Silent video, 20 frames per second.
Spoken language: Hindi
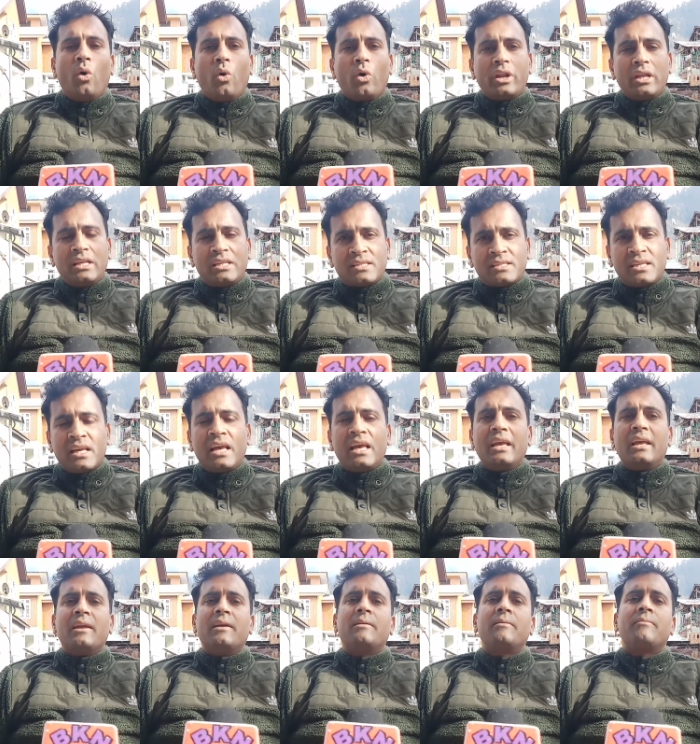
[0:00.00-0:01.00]
और इससे
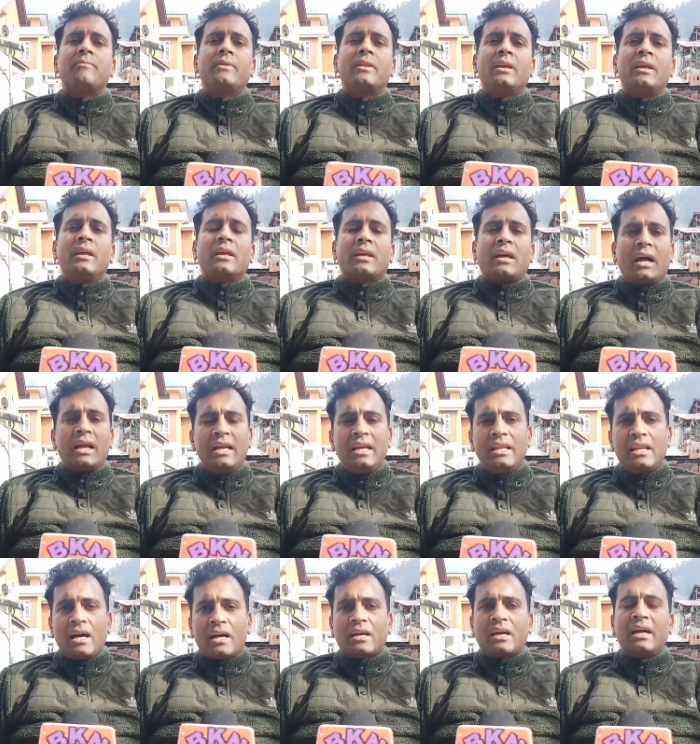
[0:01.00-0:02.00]

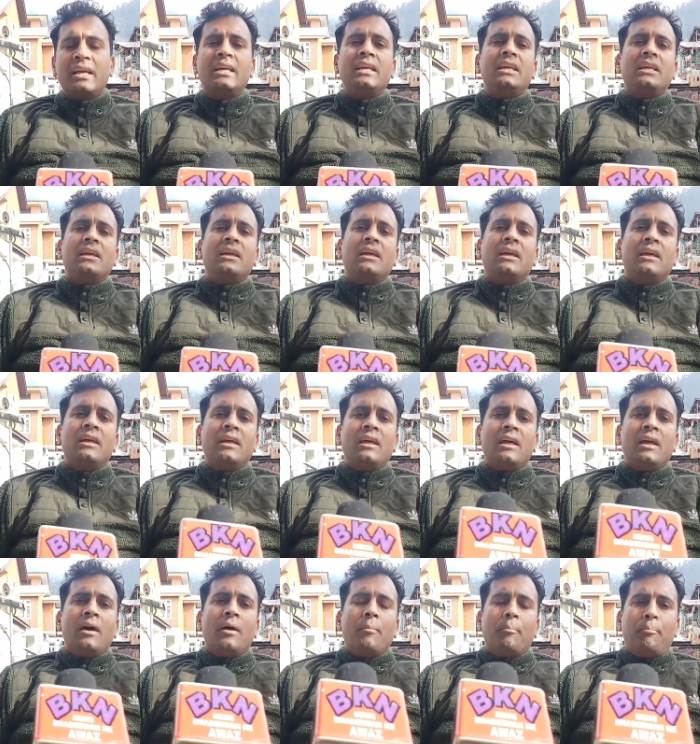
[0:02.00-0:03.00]
कहीं ना कहीं
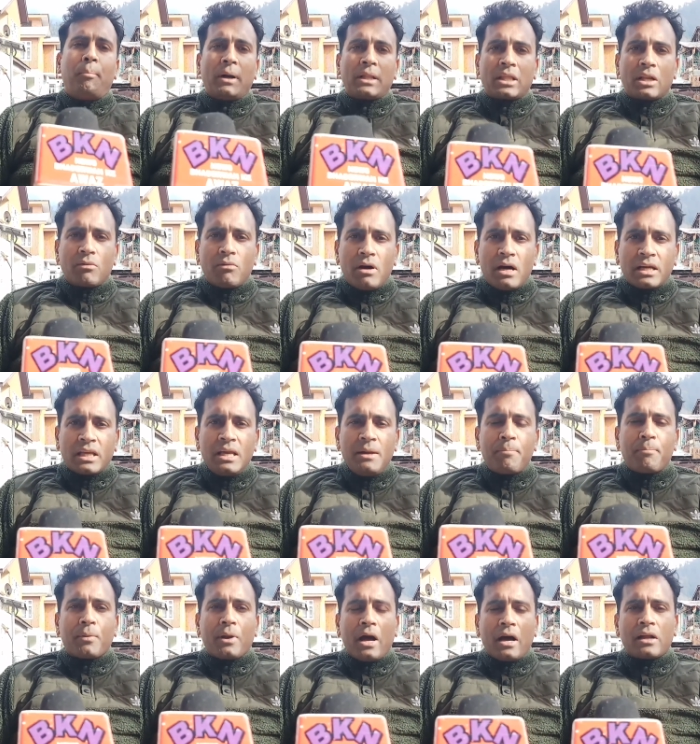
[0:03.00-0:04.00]
भद्रवाह
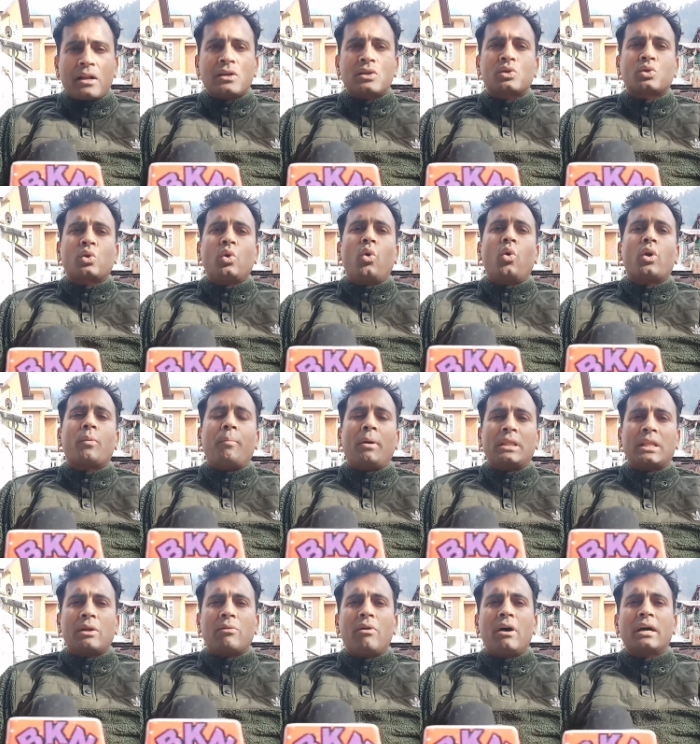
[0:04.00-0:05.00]
की प्रोग्रेस को और
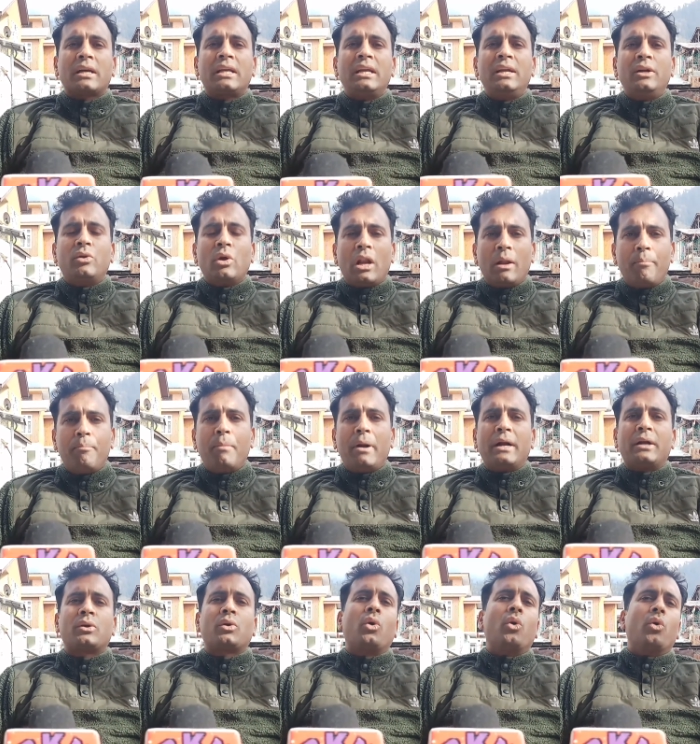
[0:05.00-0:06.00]
भद्रवाह की
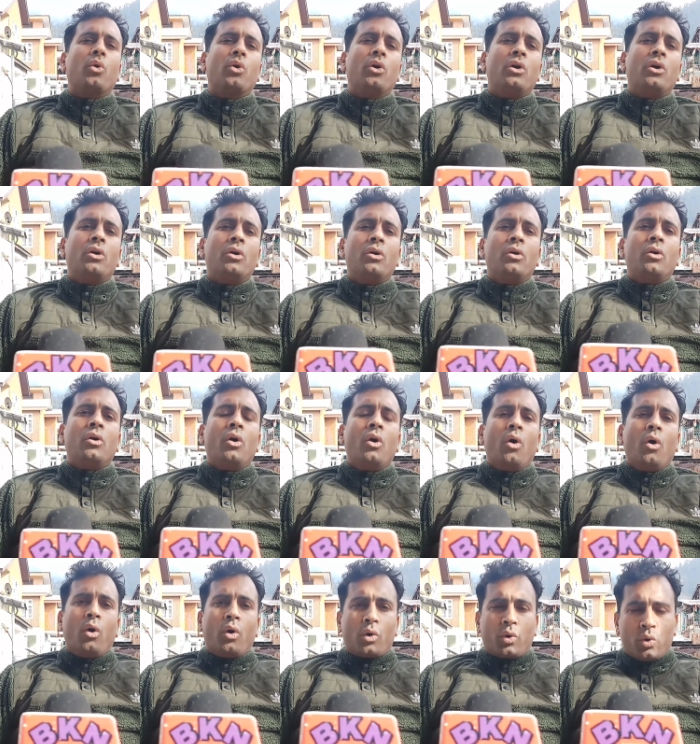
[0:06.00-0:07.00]
डेवलपमेंट को
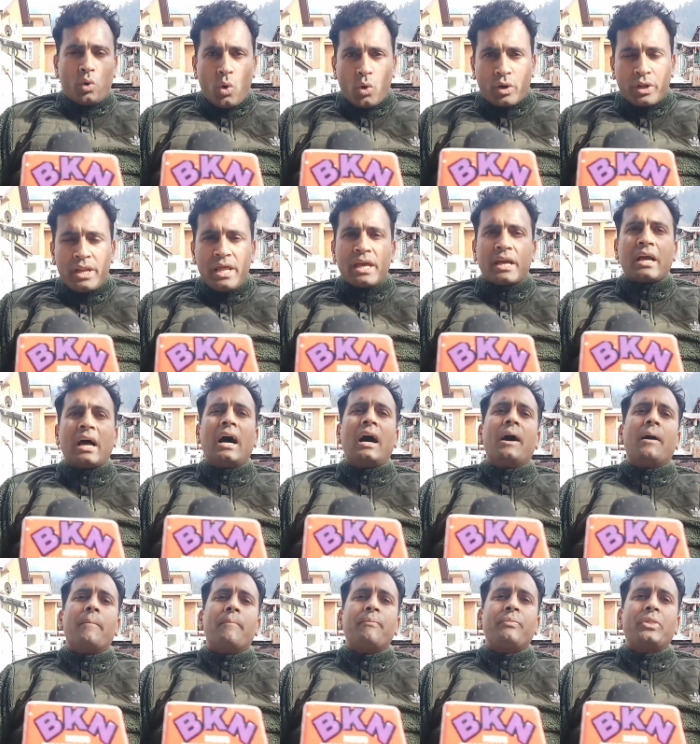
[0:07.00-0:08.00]
रोकने का
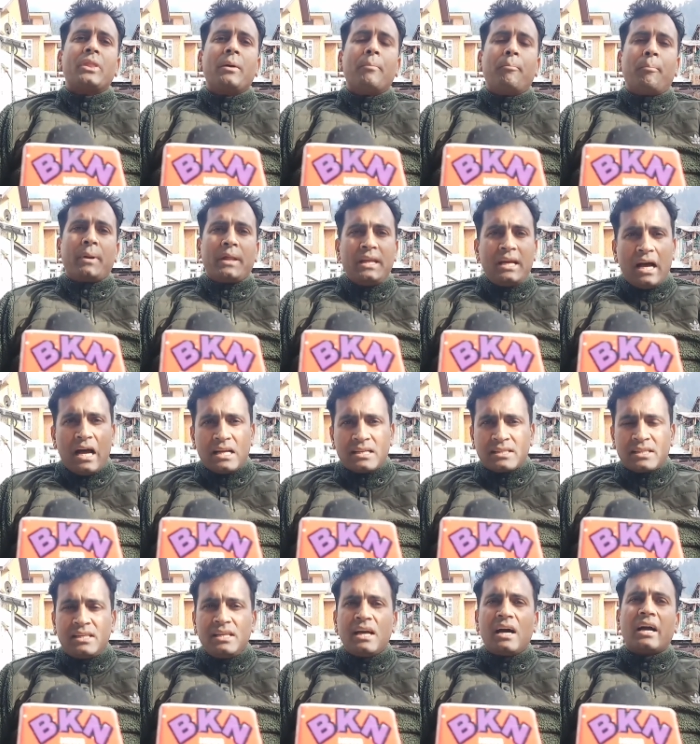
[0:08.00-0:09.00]

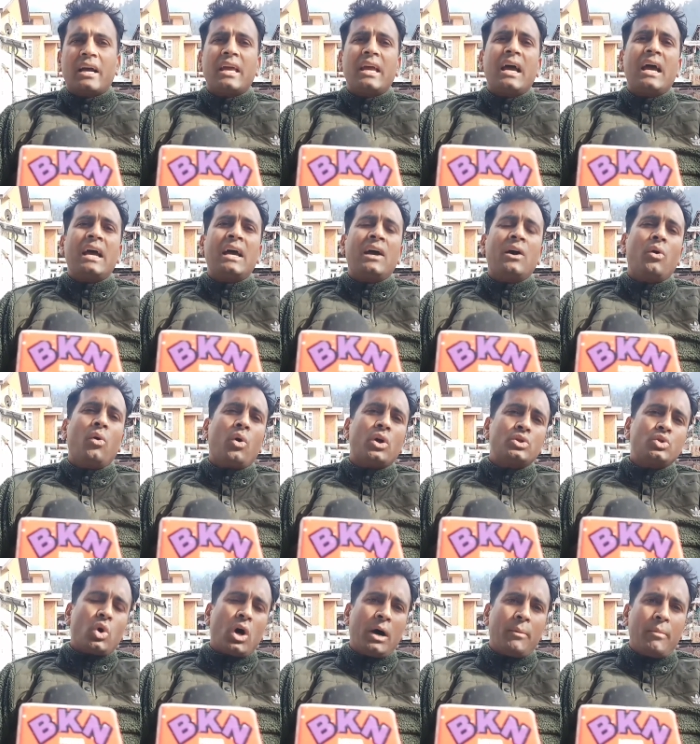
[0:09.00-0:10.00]
प्रयास किया गया है
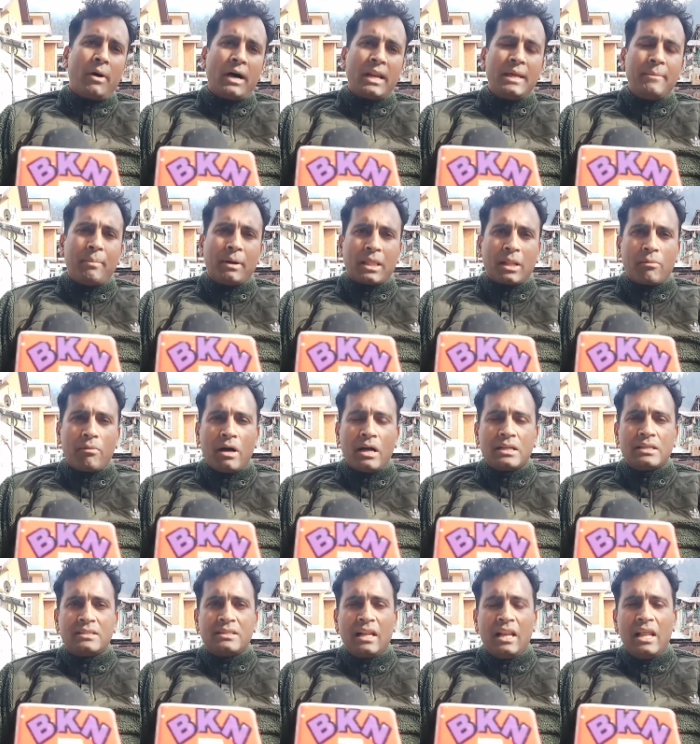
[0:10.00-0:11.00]
और जो हमारी
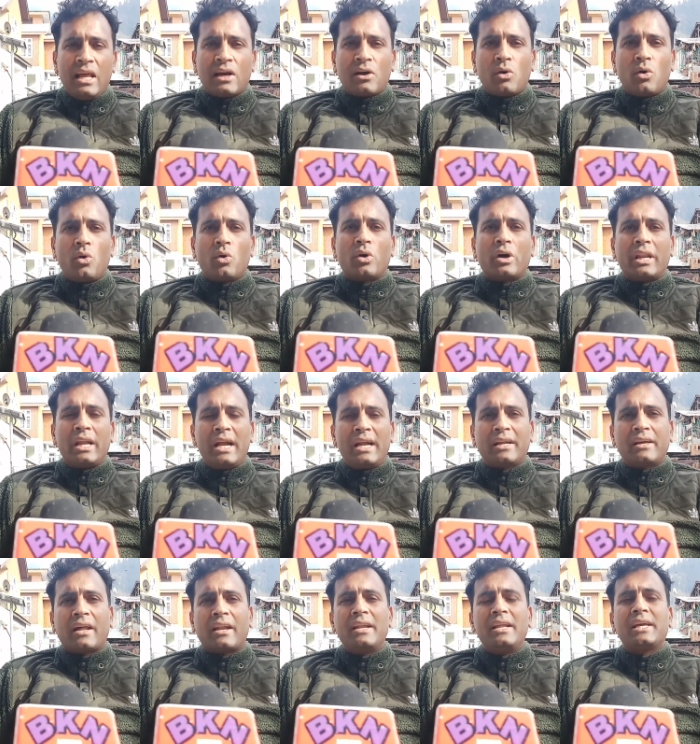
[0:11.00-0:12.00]
भद्रवा ज़िले को
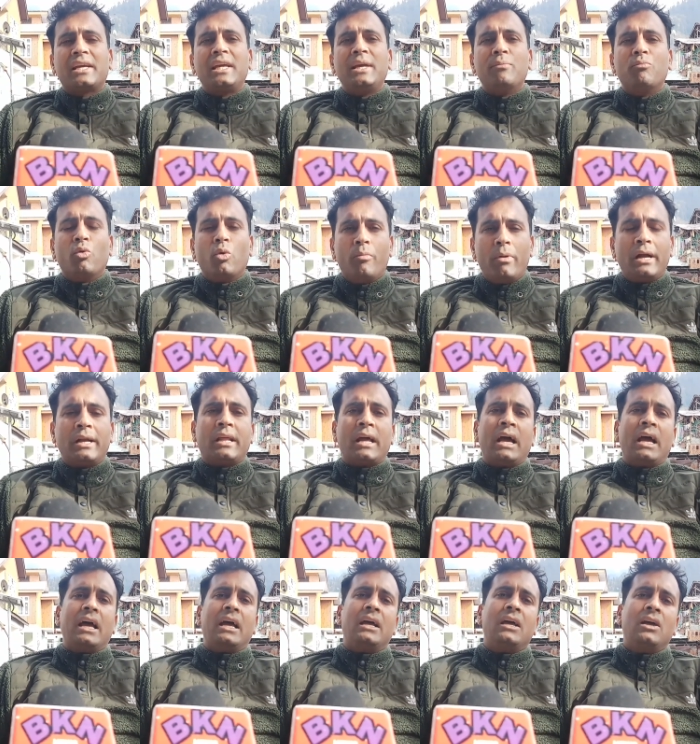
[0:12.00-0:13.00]
क्रिएट करने की मूवमेंट
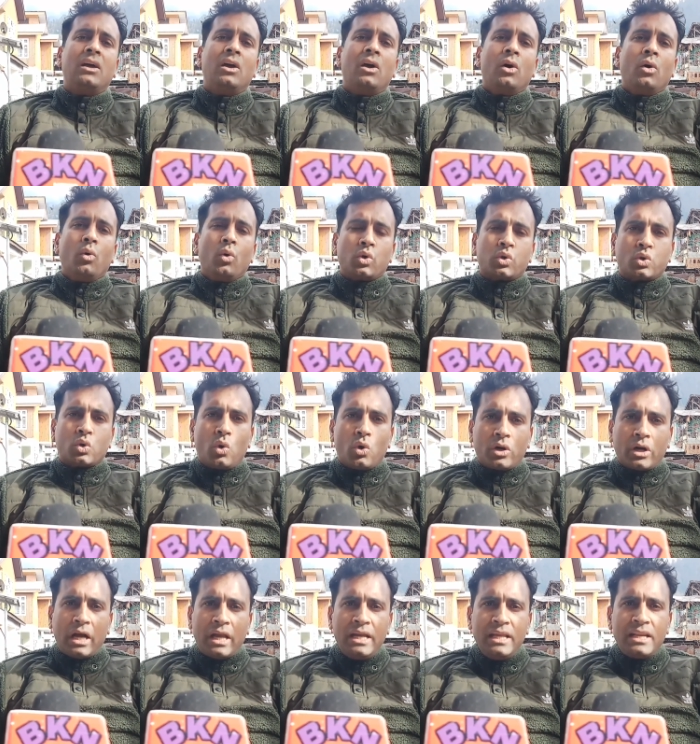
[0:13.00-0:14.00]
है उसको
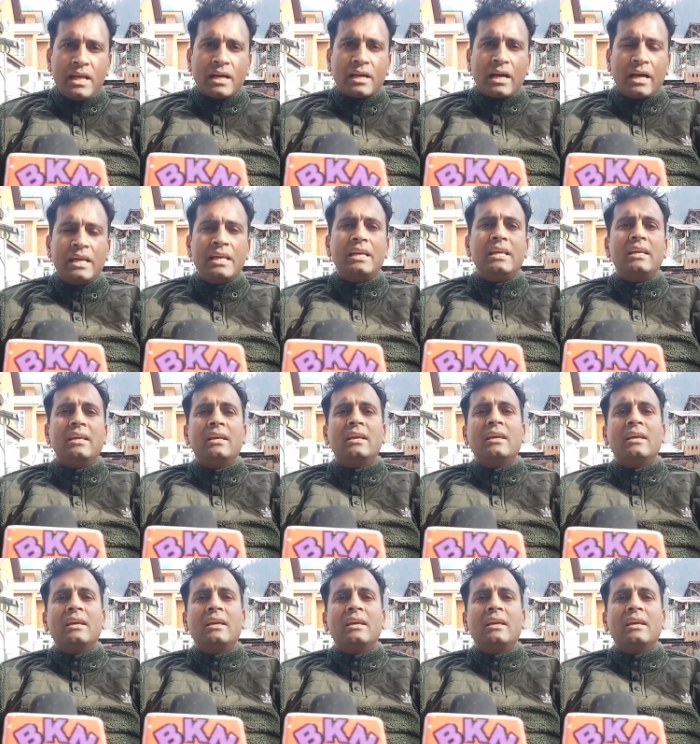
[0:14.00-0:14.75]
कहीं ना कहीं